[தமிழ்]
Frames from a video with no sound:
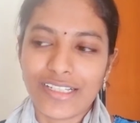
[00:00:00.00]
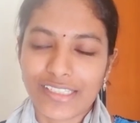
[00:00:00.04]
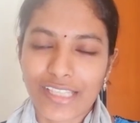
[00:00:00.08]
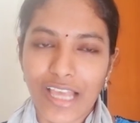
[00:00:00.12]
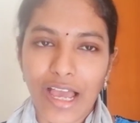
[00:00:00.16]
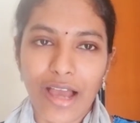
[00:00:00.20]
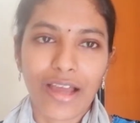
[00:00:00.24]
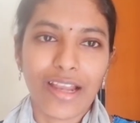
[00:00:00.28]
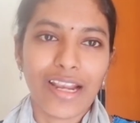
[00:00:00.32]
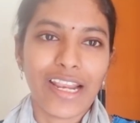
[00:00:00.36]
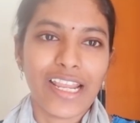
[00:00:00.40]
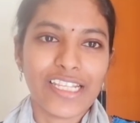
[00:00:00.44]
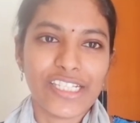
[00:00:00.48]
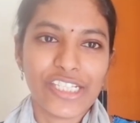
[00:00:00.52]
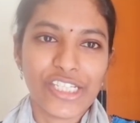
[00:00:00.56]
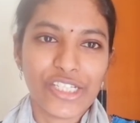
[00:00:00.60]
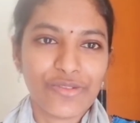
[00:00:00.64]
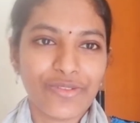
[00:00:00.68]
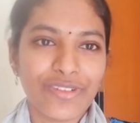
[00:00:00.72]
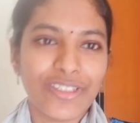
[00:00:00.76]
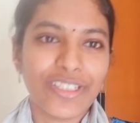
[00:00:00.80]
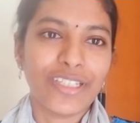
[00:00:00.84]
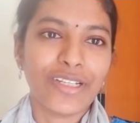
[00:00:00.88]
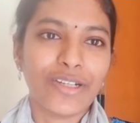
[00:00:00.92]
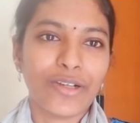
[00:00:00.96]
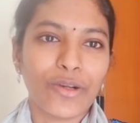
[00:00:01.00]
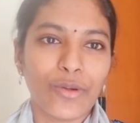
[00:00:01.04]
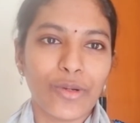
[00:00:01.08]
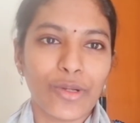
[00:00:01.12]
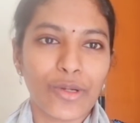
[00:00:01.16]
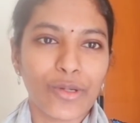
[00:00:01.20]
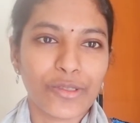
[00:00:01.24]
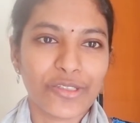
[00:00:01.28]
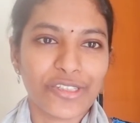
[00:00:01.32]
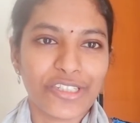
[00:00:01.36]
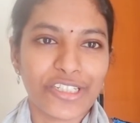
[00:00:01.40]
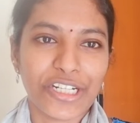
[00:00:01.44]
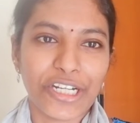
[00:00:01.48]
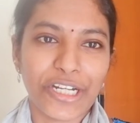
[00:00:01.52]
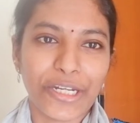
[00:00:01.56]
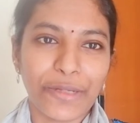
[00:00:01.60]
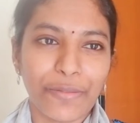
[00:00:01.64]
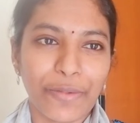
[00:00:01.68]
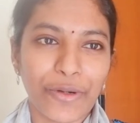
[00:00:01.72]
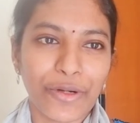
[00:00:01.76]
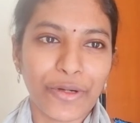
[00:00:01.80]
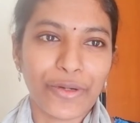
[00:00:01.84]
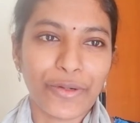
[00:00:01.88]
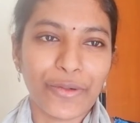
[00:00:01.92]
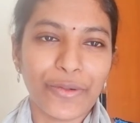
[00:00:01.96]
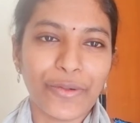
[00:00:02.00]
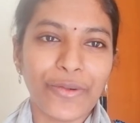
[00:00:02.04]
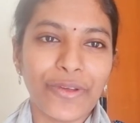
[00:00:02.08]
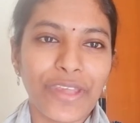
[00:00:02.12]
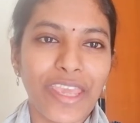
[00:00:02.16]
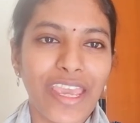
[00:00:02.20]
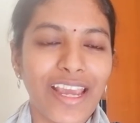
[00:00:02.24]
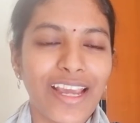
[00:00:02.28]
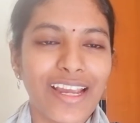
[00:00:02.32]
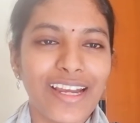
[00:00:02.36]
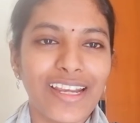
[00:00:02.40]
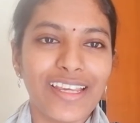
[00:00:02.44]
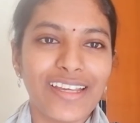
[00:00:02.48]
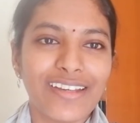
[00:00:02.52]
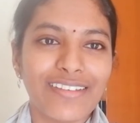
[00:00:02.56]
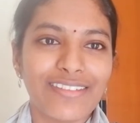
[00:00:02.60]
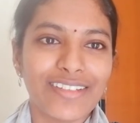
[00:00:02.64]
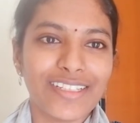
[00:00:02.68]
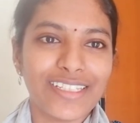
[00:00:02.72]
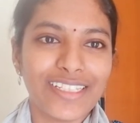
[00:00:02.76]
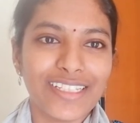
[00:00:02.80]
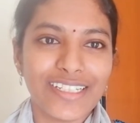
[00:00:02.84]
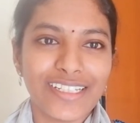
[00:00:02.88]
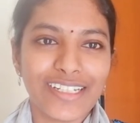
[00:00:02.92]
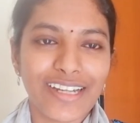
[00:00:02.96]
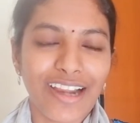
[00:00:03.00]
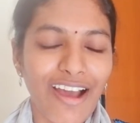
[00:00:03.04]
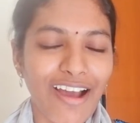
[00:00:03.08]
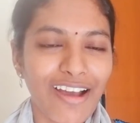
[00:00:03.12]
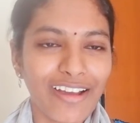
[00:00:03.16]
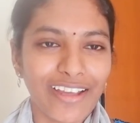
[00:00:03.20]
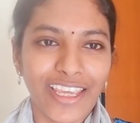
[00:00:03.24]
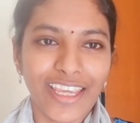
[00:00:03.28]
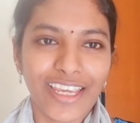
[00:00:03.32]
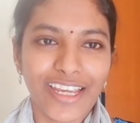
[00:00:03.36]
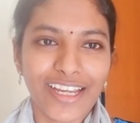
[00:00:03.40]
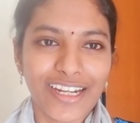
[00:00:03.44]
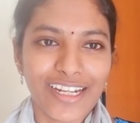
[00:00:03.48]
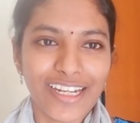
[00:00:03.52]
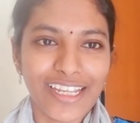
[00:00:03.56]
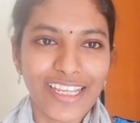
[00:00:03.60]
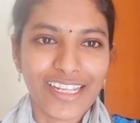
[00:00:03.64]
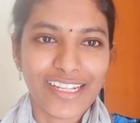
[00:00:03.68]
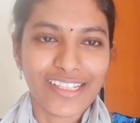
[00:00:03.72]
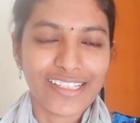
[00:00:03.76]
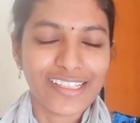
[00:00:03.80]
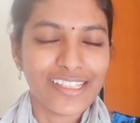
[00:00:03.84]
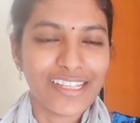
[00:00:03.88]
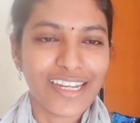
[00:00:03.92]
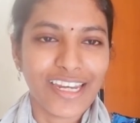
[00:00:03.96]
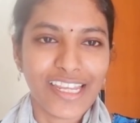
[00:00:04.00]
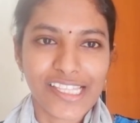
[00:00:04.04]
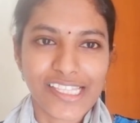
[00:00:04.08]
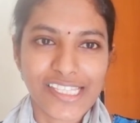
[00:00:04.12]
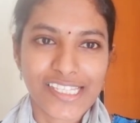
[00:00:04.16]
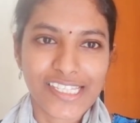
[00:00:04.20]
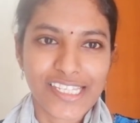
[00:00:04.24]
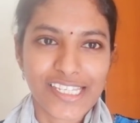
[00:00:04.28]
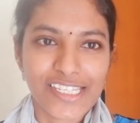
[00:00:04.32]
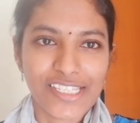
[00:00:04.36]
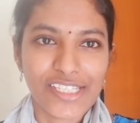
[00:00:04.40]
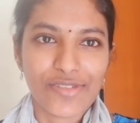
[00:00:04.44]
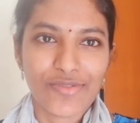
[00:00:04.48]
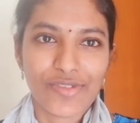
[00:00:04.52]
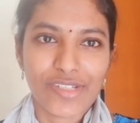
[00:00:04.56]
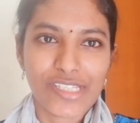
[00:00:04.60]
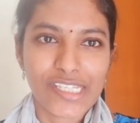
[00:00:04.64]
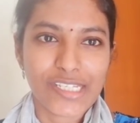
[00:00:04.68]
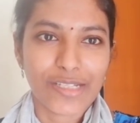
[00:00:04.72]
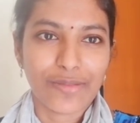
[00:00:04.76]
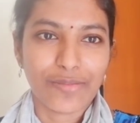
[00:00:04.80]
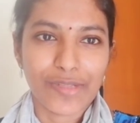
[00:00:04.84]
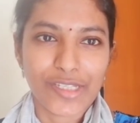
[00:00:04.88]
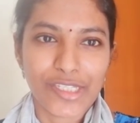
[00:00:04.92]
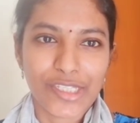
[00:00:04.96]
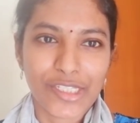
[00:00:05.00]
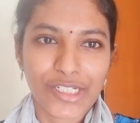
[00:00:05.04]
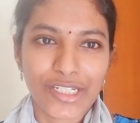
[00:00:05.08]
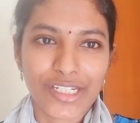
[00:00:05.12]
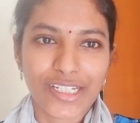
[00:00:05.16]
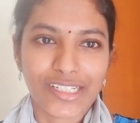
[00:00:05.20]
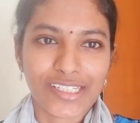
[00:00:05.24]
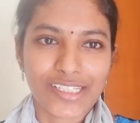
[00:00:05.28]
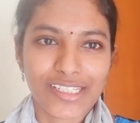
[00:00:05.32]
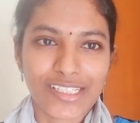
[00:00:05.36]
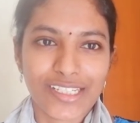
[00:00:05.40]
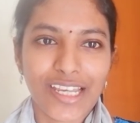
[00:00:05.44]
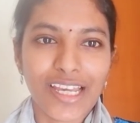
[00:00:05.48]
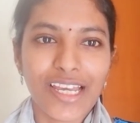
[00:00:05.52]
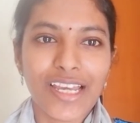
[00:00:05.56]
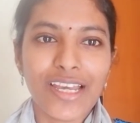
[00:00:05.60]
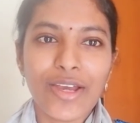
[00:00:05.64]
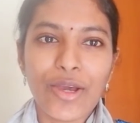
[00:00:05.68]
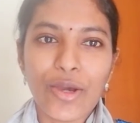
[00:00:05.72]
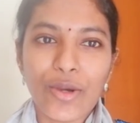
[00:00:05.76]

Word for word: சா லஞ்ச் வந்து அவங்களுக்கு கொஞ்சம் ரெடி பண்ணணும் எங்களுக்கு வந்து ராகி களி இருந்து நேற்று செஞ்சு வச்சதை மிச்சம் இருந்தது